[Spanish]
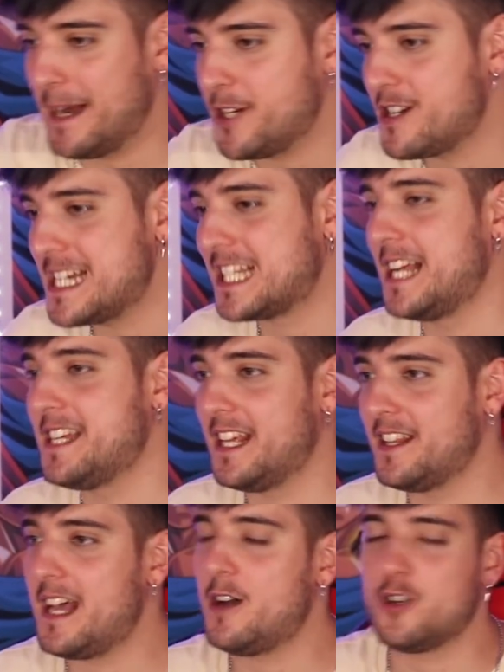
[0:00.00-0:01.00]
Mario
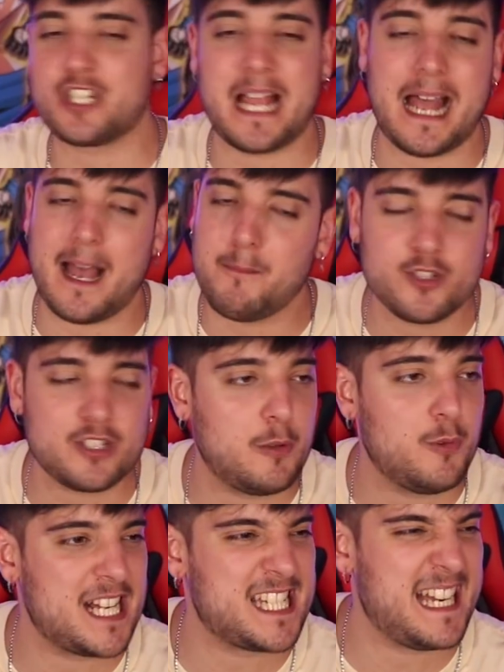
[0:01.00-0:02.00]
Castañeda, o sea, ha
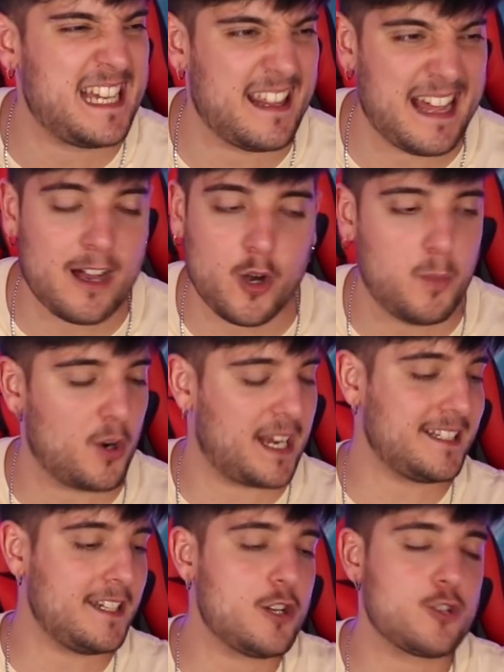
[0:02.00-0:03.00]
mostrado una seriedad como que
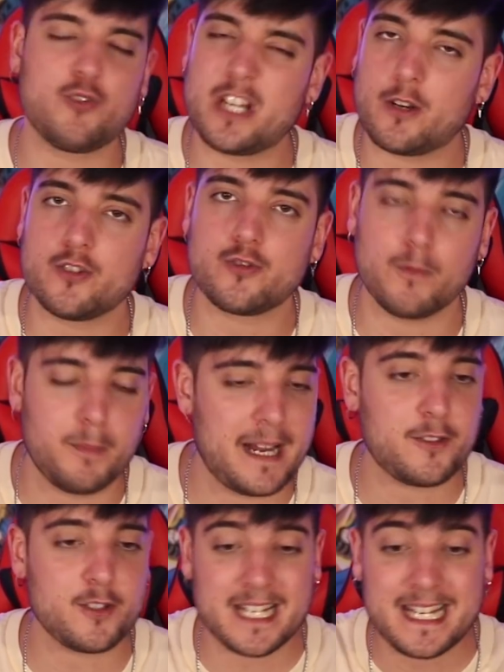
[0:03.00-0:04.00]
ha tenido a sus hijos en sus
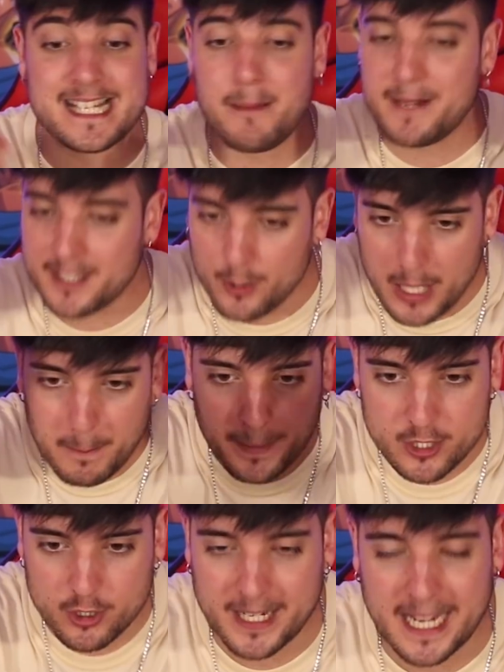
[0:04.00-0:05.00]
brazos. Es que se ha metido en el
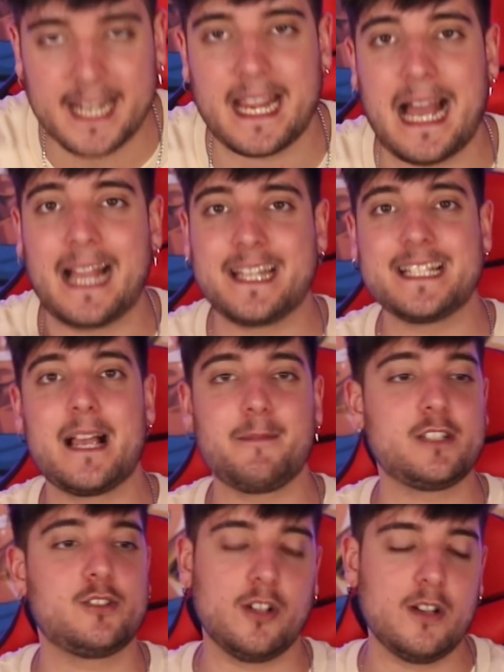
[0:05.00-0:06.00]
personaje. Aquí se ha
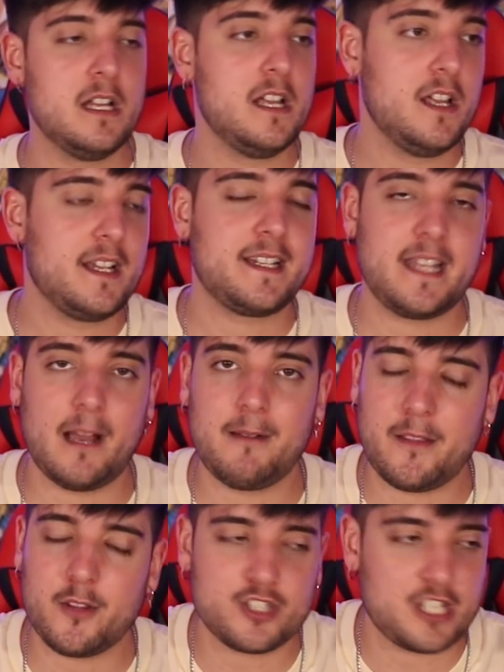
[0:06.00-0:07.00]
visto que ha
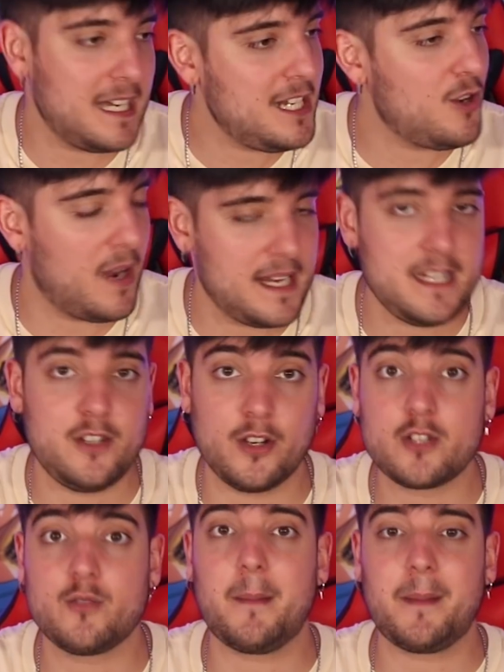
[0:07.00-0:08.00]
hablado serio ahí. Yo
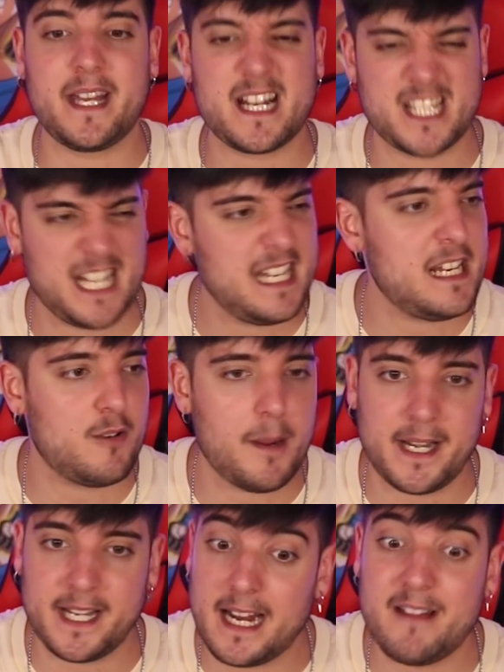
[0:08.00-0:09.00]
que es una manera seria, una
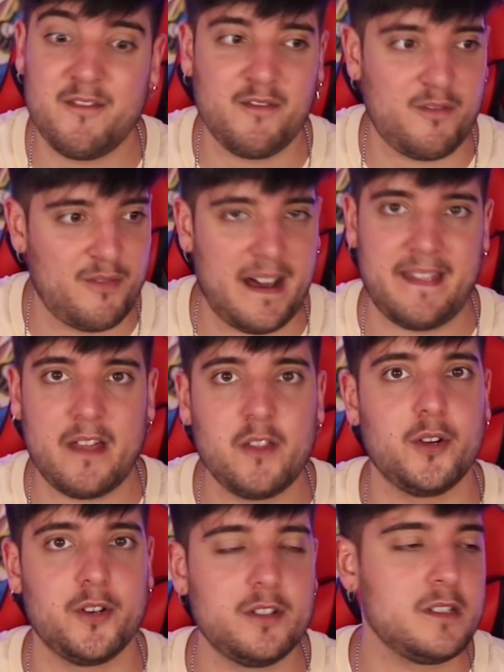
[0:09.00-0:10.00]
manera
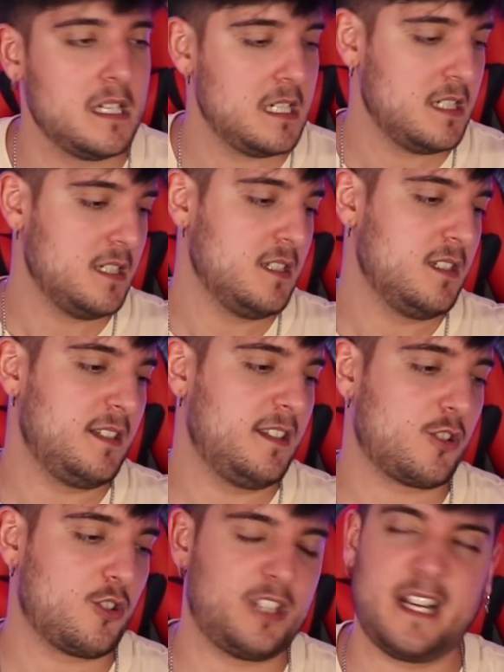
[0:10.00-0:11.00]
enfadado, ¿no?
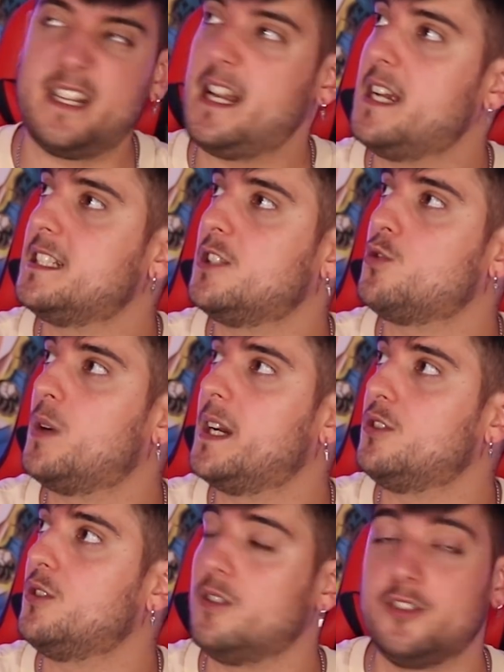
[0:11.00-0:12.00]
derrotaré a ese
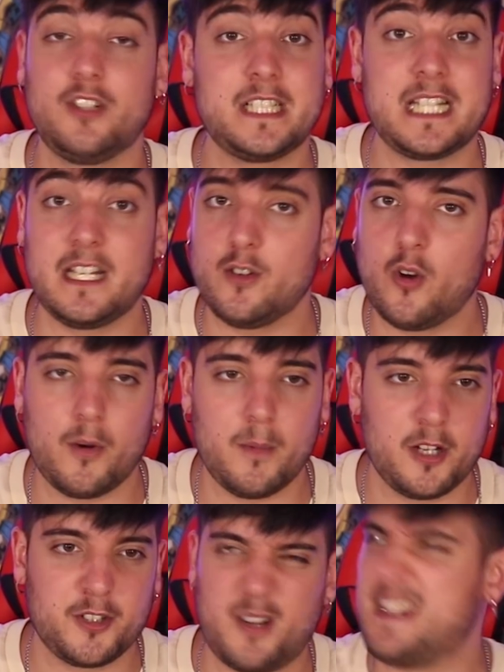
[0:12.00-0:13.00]
sujeto. No sé, no como
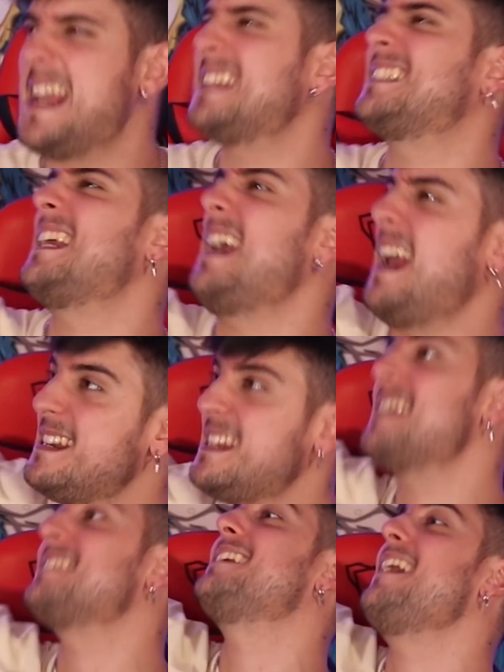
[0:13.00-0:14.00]
el otro. Y ese,
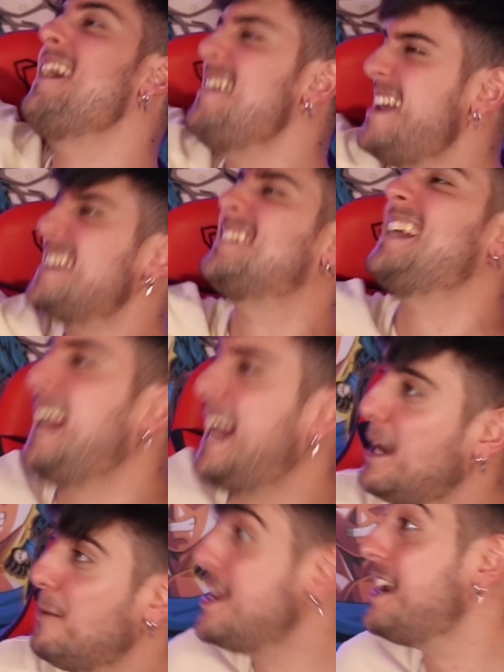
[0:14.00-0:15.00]
y ese, y ese
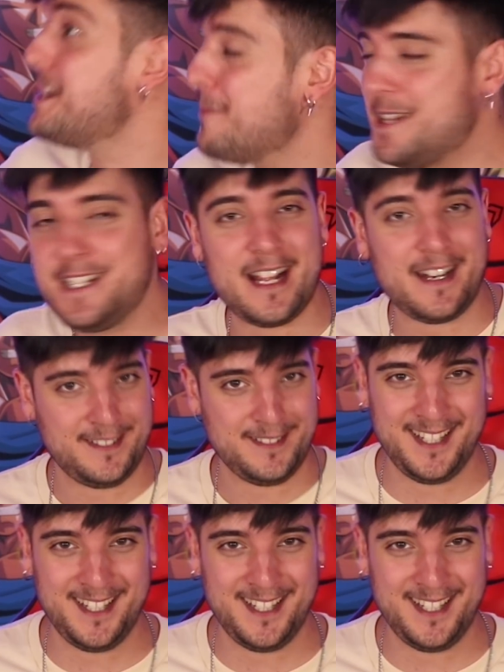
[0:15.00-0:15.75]
que lo voy a reventar.